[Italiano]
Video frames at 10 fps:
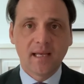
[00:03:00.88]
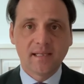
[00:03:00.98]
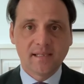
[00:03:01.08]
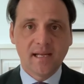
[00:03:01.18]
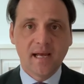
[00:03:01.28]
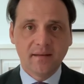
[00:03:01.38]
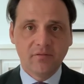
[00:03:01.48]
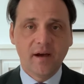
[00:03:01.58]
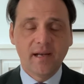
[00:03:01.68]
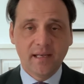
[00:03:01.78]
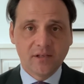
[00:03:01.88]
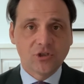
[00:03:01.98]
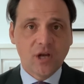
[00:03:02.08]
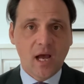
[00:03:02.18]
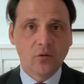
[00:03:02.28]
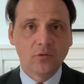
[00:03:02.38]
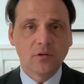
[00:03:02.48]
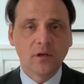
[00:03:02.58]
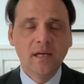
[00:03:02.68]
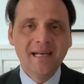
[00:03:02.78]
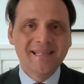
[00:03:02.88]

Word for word: che si ha di fare cash out